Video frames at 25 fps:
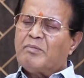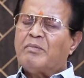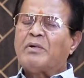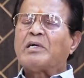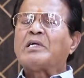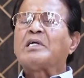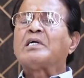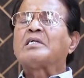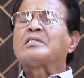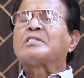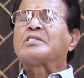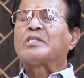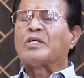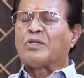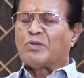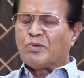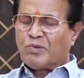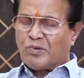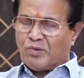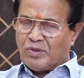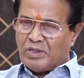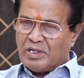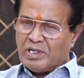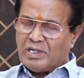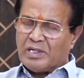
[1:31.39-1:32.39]
మన
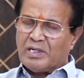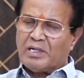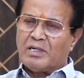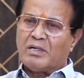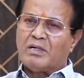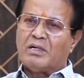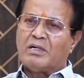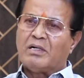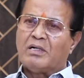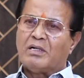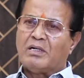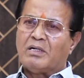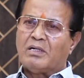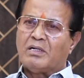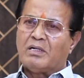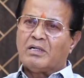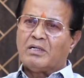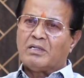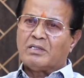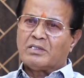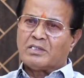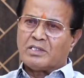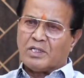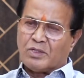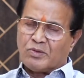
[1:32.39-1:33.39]
చదువుకున్న
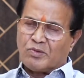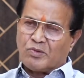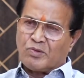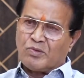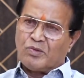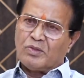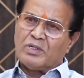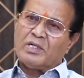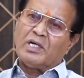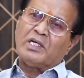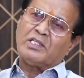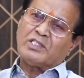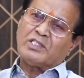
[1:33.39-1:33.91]
చదువుకున్న